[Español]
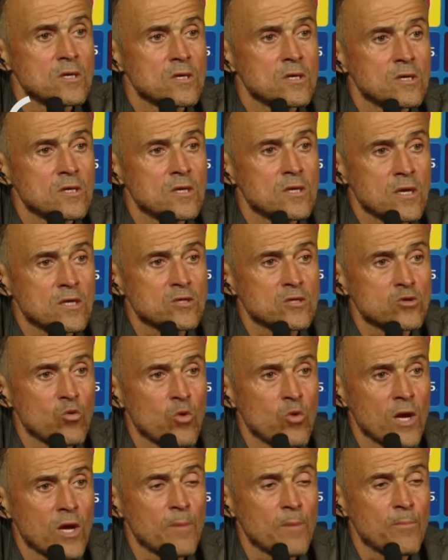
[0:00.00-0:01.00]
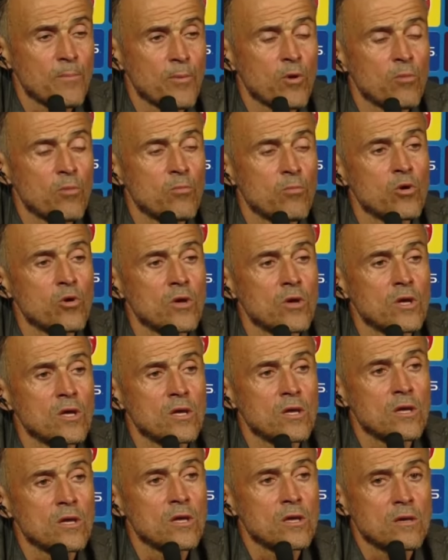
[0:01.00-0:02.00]
y que son un equipo muy,
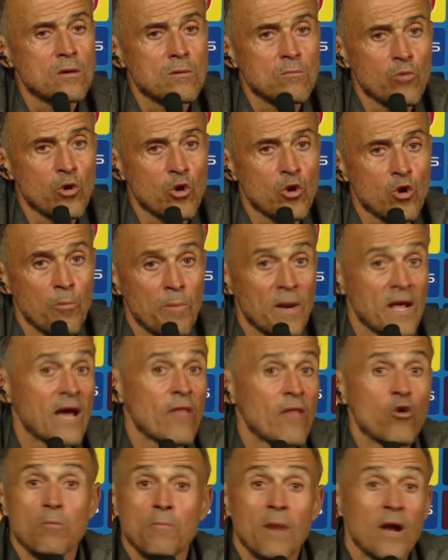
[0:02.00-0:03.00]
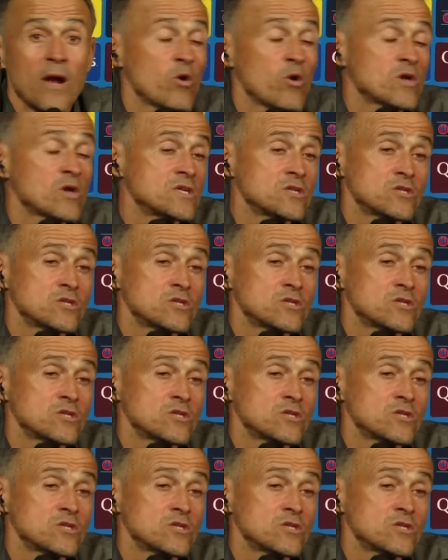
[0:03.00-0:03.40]
muy complicado. Y Marco Asensio